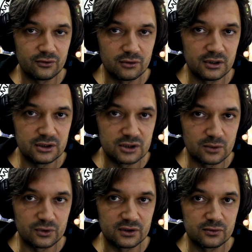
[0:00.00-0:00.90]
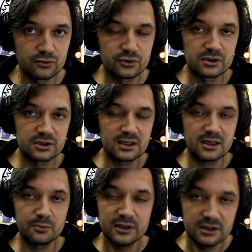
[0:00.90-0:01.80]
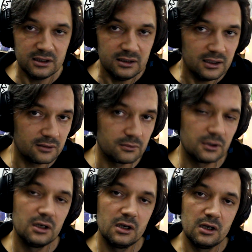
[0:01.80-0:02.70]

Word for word: ogóle niczemu nie służy, że carpe diem,